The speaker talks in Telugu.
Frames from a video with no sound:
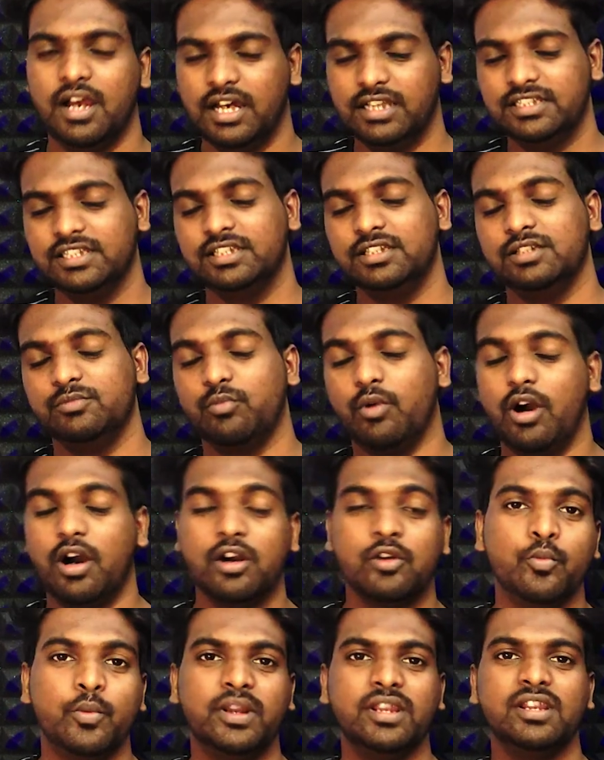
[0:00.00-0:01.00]
అది
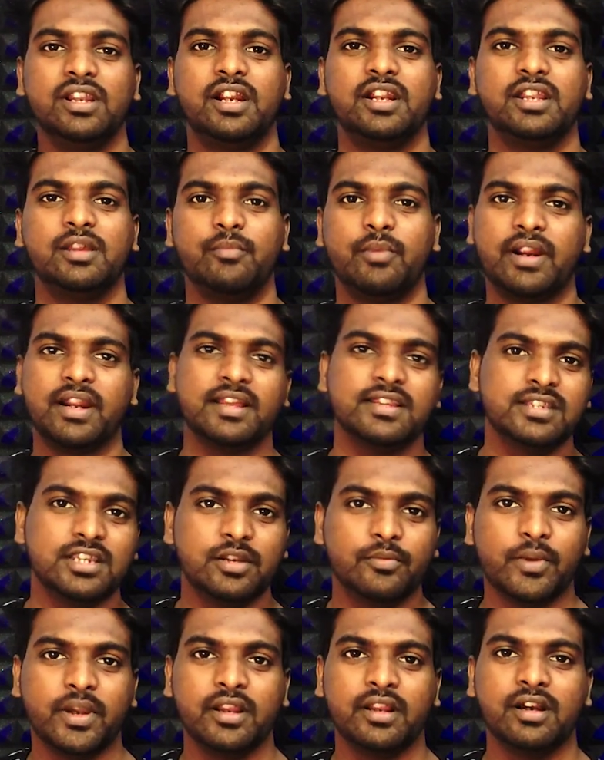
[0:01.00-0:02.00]
బాహుబలి లాంటి బాడా
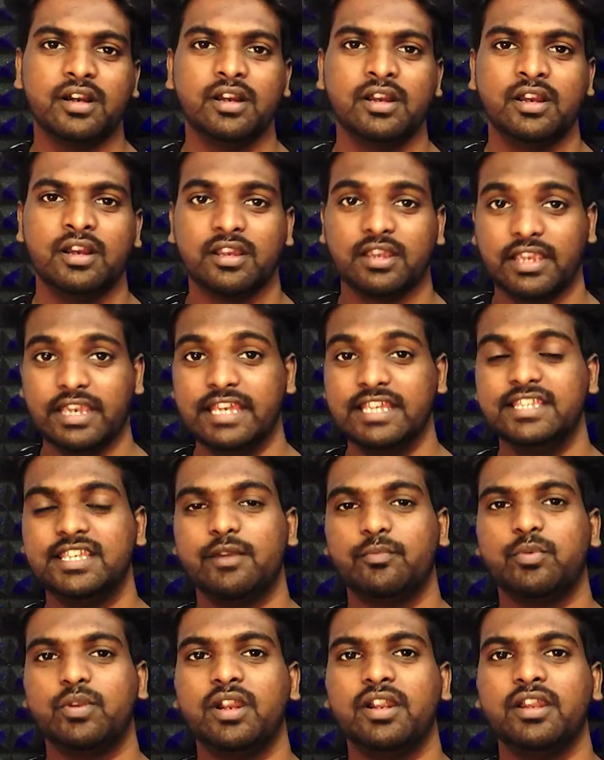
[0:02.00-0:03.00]
సినిమా అయినా
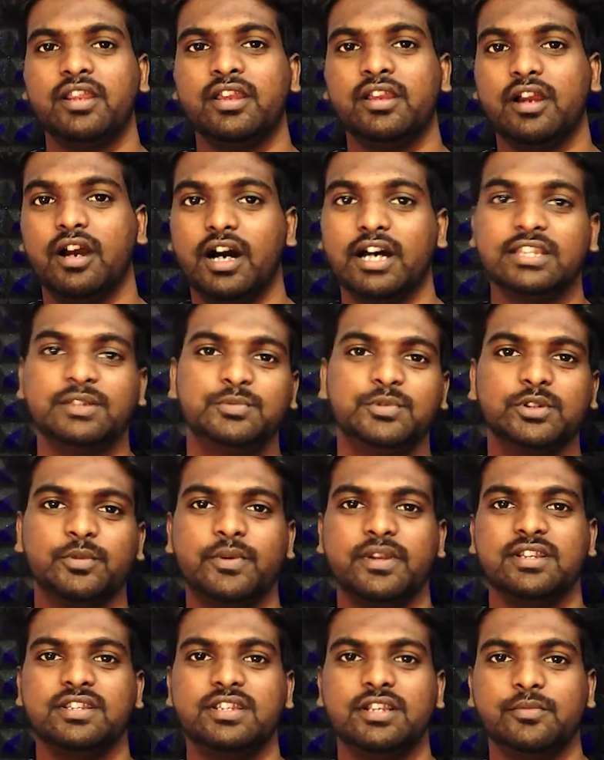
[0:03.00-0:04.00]
కేజీఎఫ్ లాంటి
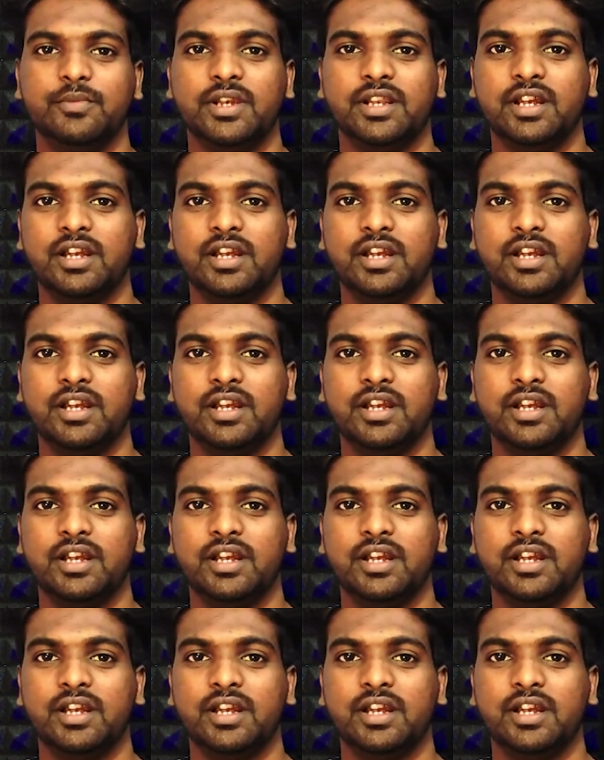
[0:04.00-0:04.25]
అద్భుతమైన సినిమా